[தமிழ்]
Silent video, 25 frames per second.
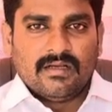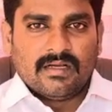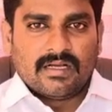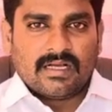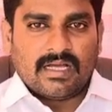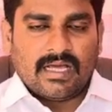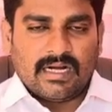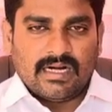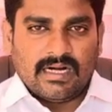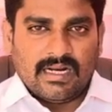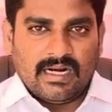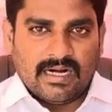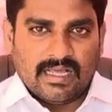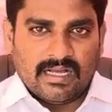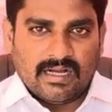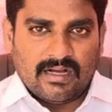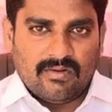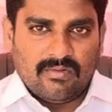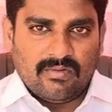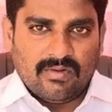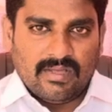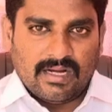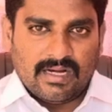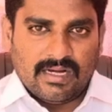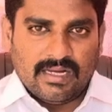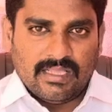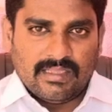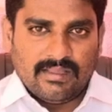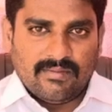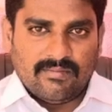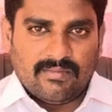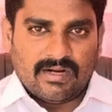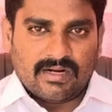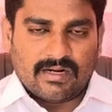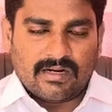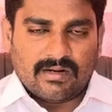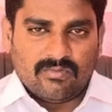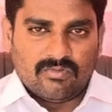கர்நாடகா
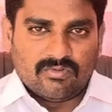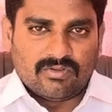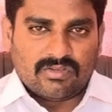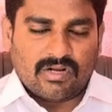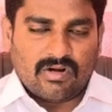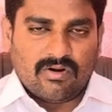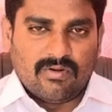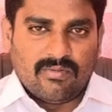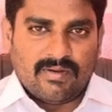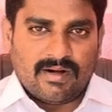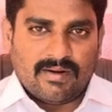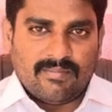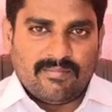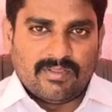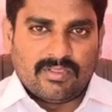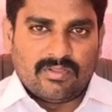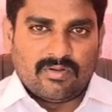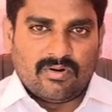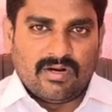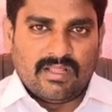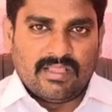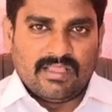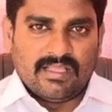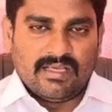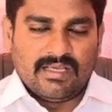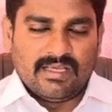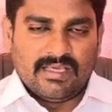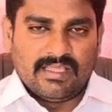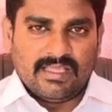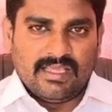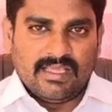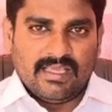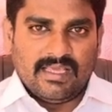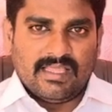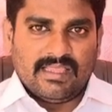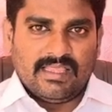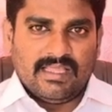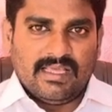உயர்நீதிமன்றம் உத்தரவு பிறப்பித்துள்ளது இதை
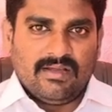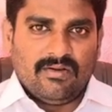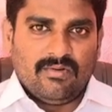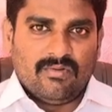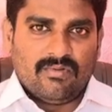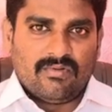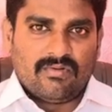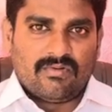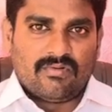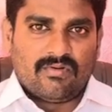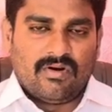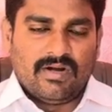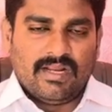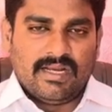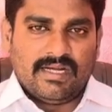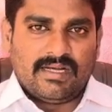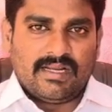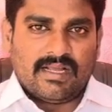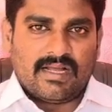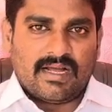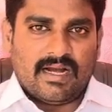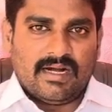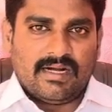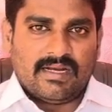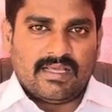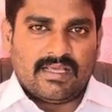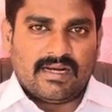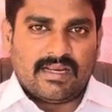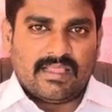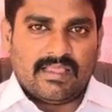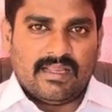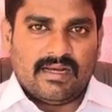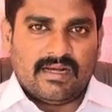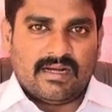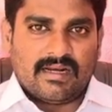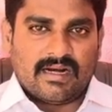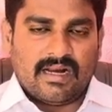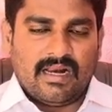எதை கோடிட்டு காட்டுகிறது
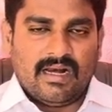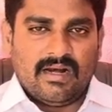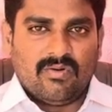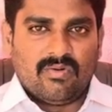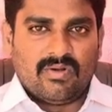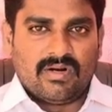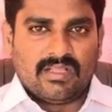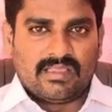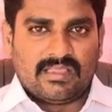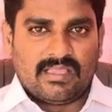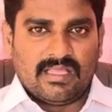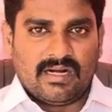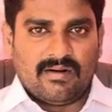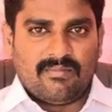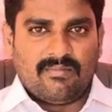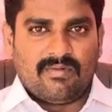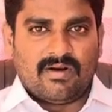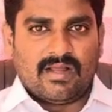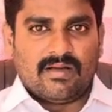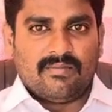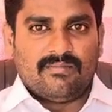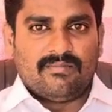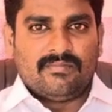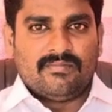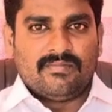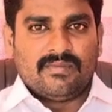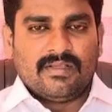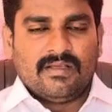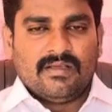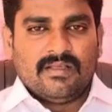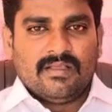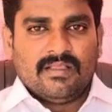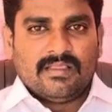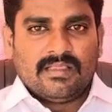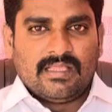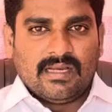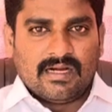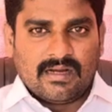என்றால் ஒரு
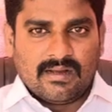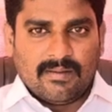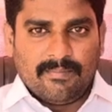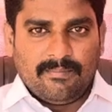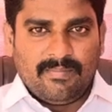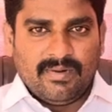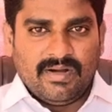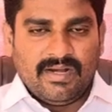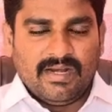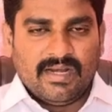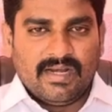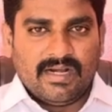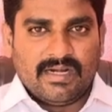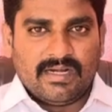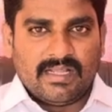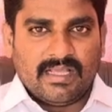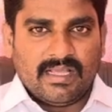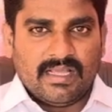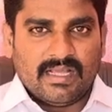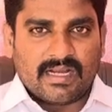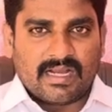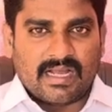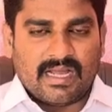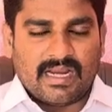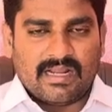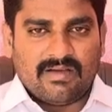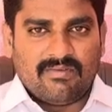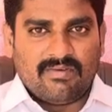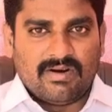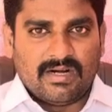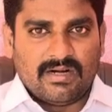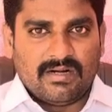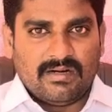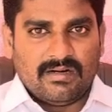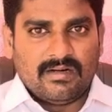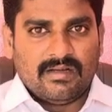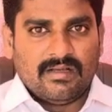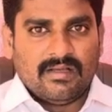திருமணத்திற்கு பின்னிட்டு கணவன்
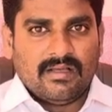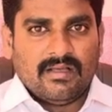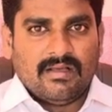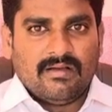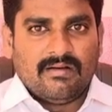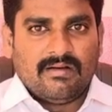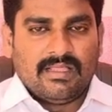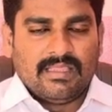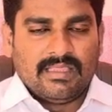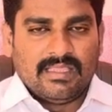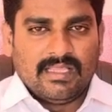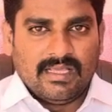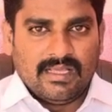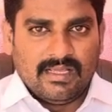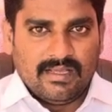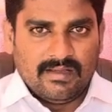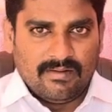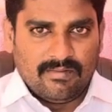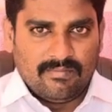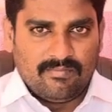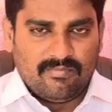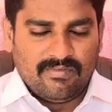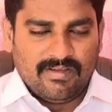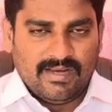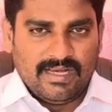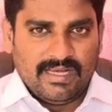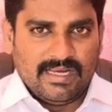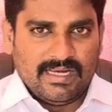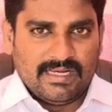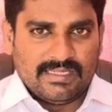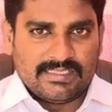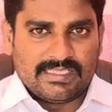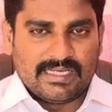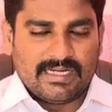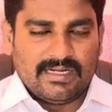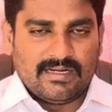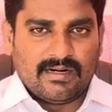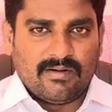வந்து
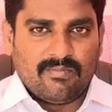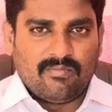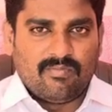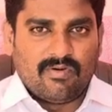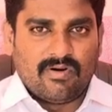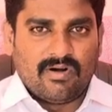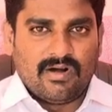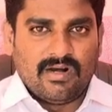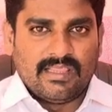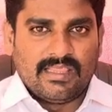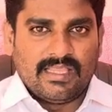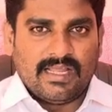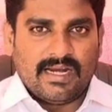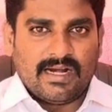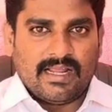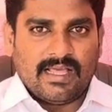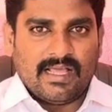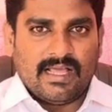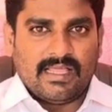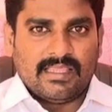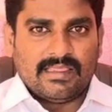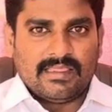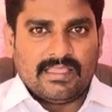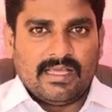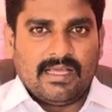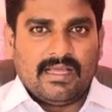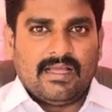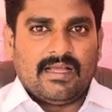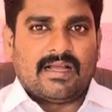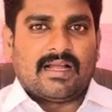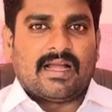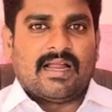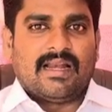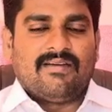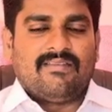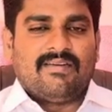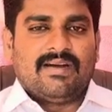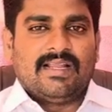வெளியில் சென்று பொருள் தேட அந்த
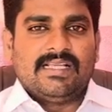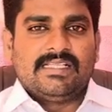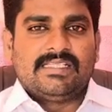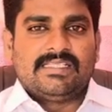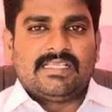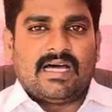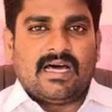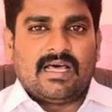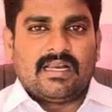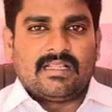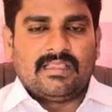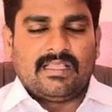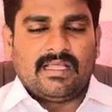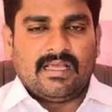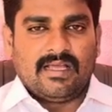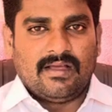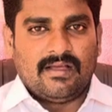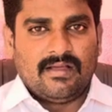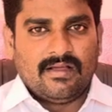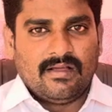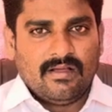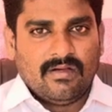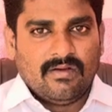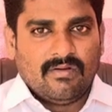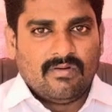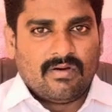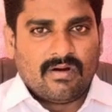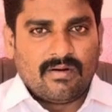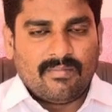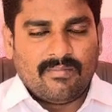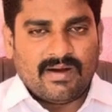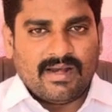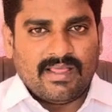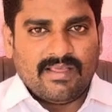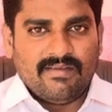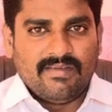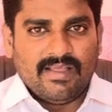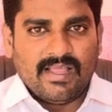கணவனை சார்ந்த ஒரு
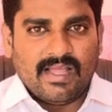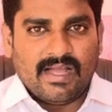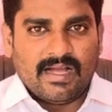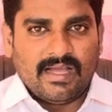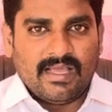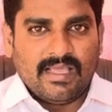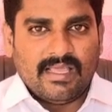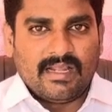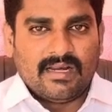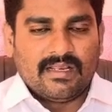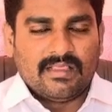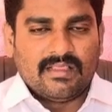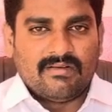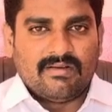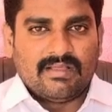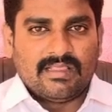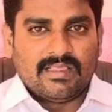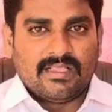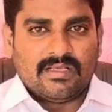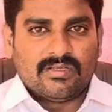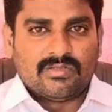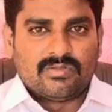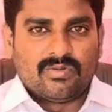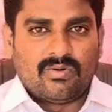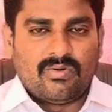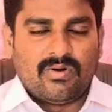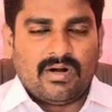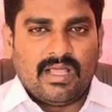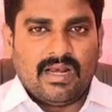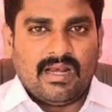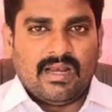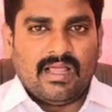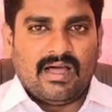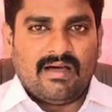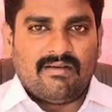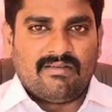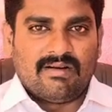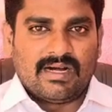மனைவியாக இருந்து வந்த சூழல்
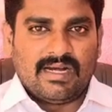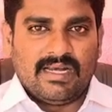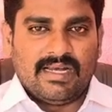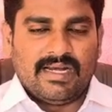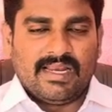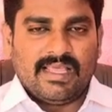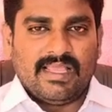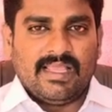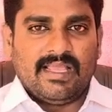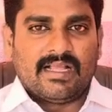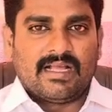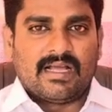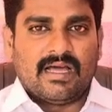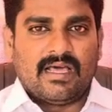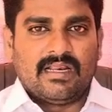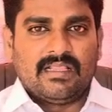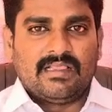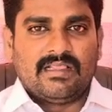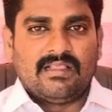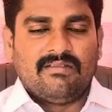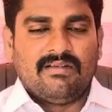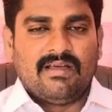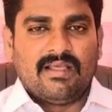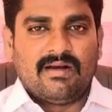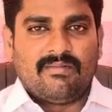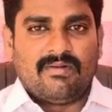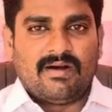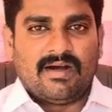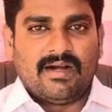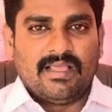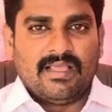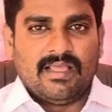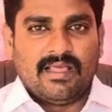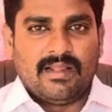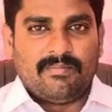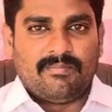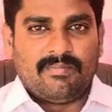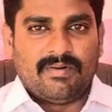அவர்களிடையே கருத்து வேறுபாடு
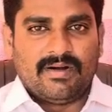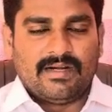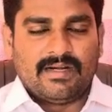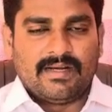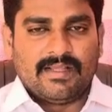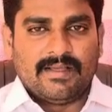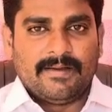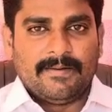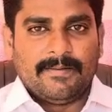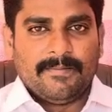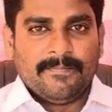ஏற்பட்டு